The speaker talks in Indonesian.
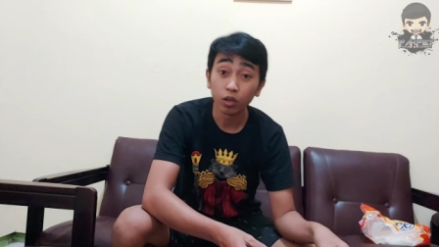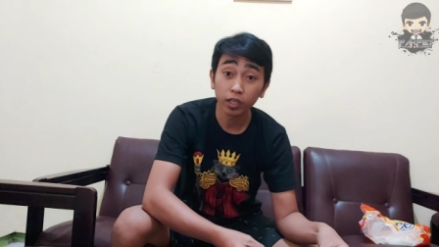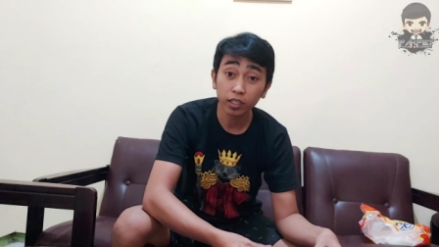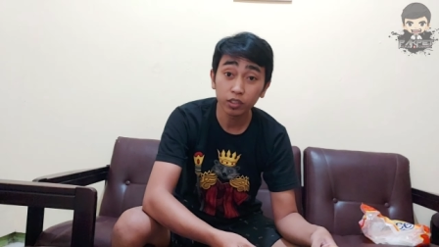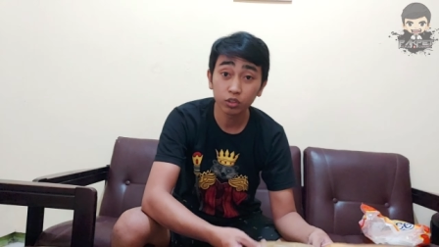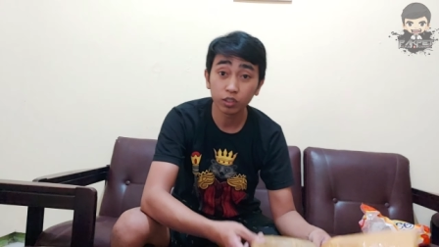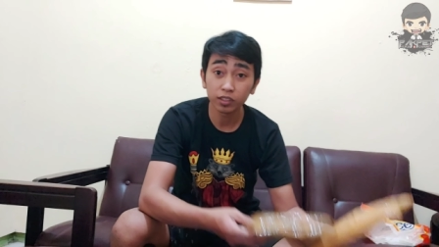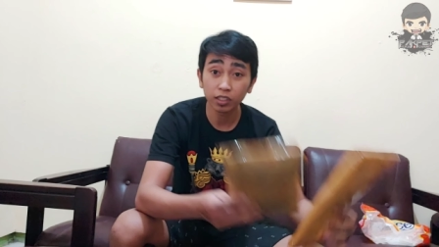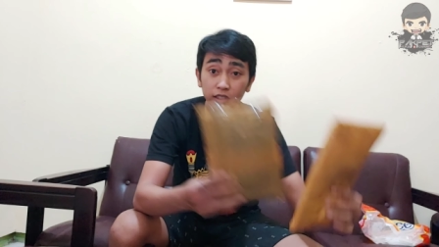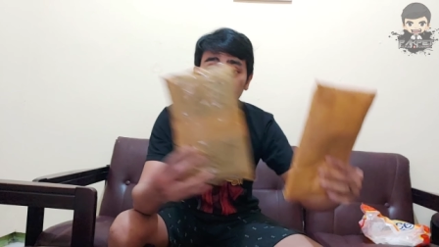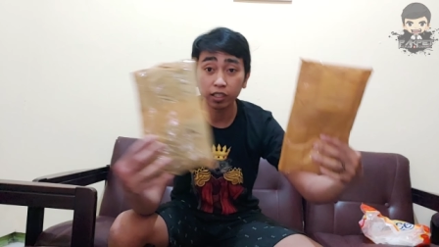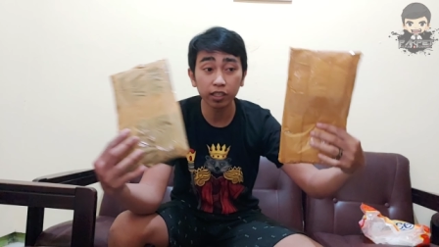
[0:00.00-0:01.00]
Oke, sudah
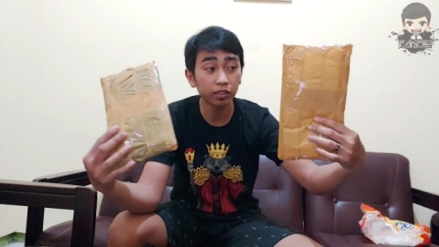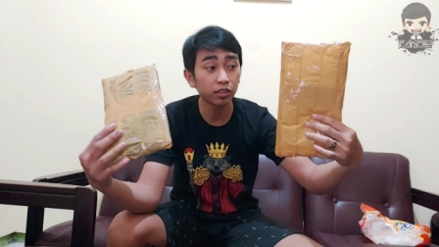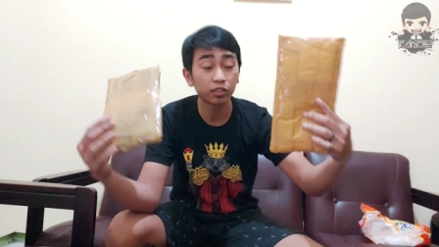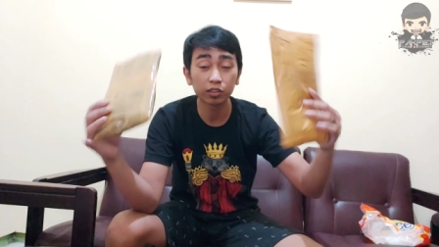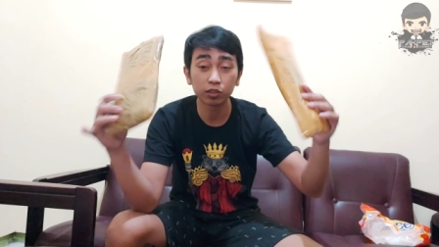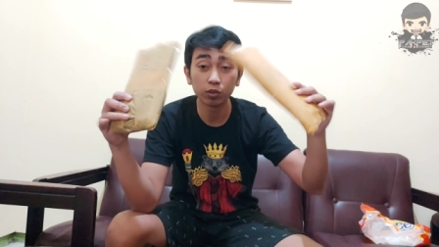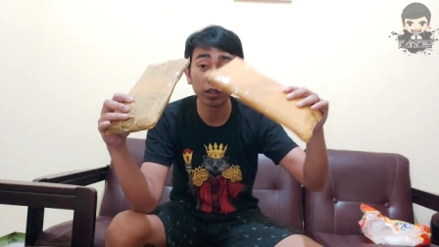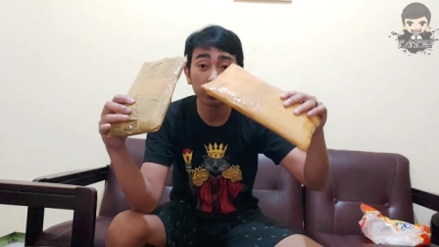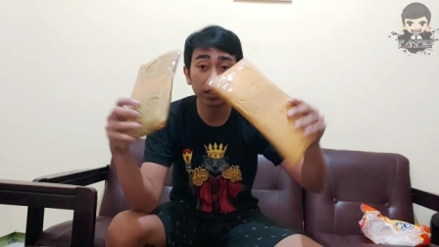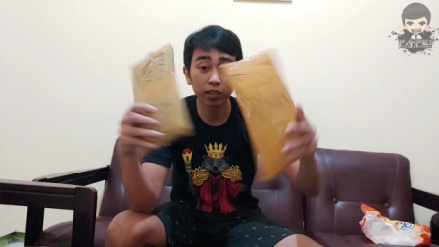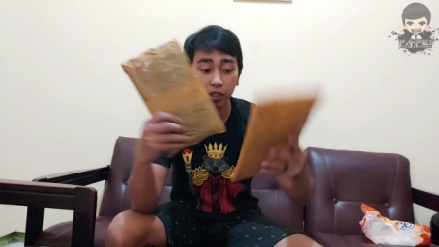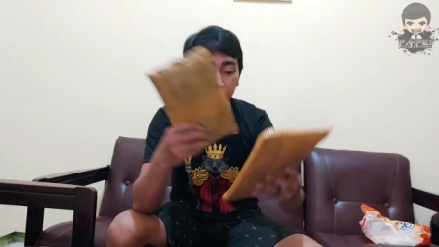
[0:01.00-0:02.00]
selesai guys,
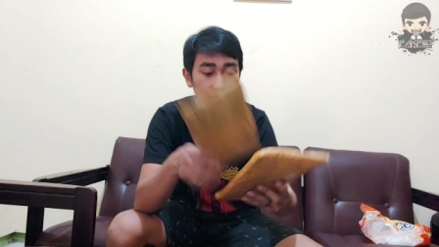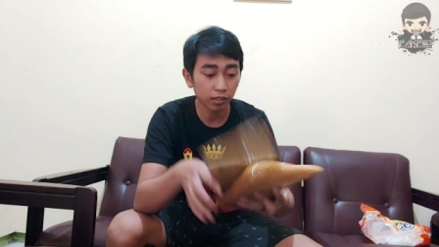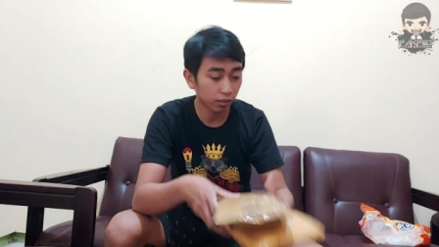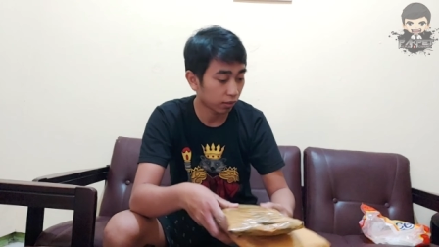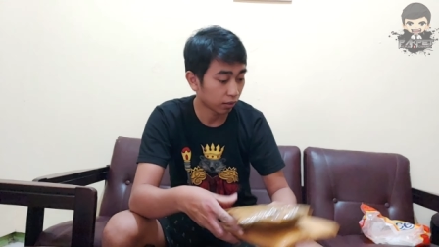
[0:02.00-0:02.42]
dua-duanya.